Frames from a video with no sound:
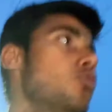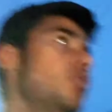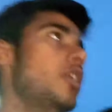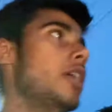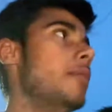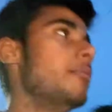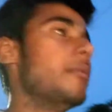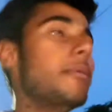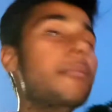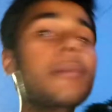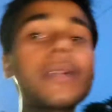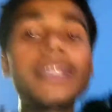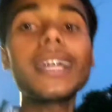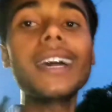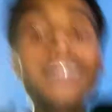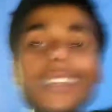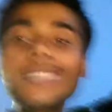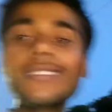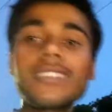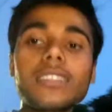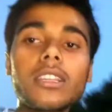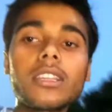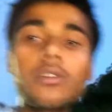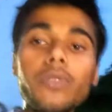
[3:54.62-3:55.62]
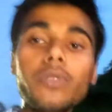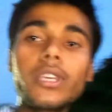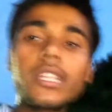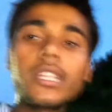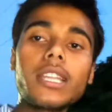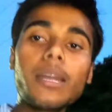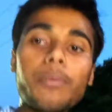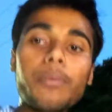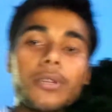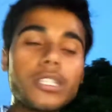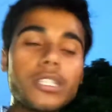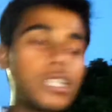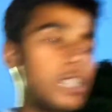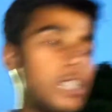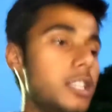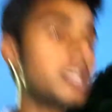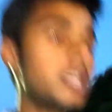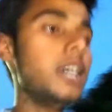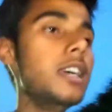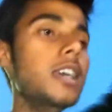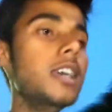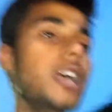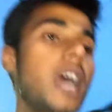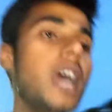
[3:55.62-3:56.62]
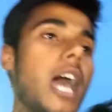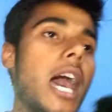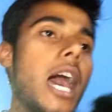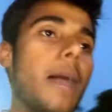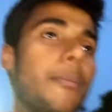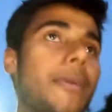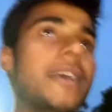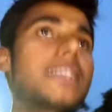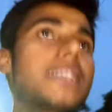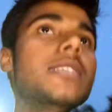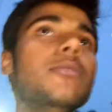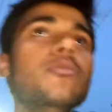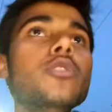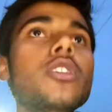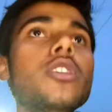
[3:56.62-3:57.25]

स्कूल है मैं बता नहीं सकता हूँ कितना प्रचलित है आप ऐसे